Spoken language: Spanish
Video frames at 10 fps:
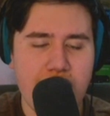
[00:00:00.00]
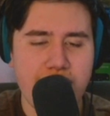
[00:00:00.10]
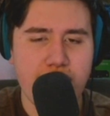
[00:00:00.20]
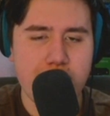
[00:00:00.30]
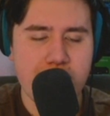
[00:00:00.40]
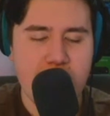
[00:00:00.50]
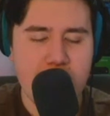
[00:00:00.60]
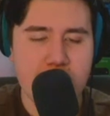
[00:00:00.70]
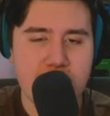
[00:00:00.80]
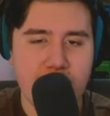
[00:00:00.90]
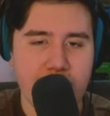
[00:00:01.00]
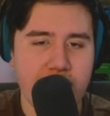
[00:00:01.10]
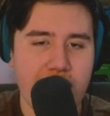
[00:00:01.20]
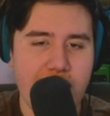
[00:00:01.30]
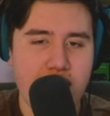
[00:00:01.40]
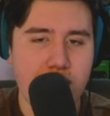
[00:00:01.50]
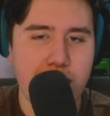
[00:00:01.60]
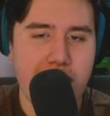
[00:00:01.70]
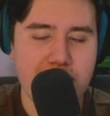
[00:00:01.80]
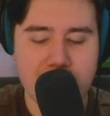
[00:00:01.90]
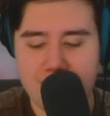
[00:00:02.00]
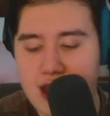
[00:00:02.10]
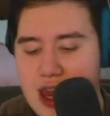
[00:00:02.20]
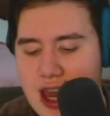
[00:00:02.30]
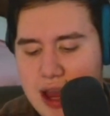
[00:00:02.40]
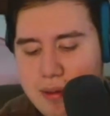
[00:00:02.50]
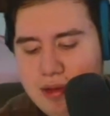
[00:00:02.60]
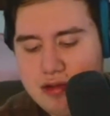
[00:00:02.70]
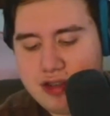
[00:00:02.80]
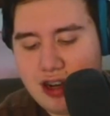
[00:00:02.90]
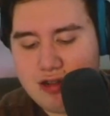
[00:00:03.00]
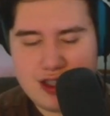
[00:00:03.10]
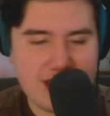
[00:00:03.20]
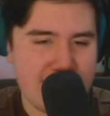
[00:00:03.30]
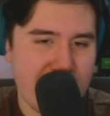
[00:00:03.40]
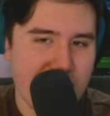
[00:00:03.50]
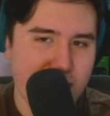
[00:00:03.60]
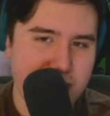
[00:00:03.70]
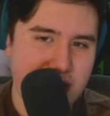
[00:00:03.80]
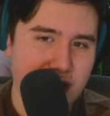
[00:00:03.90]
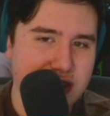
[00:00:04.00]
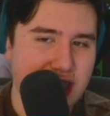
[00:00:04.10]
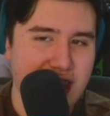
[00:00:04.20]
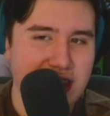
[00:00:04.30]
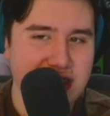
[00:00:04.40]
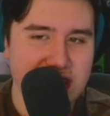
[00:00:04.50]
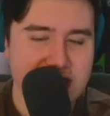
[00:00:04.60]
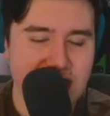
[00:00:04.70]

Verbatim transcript: enfermedades a largo plazo, güey. A mí me gustan los que se, ¿cómo dice? Los que se,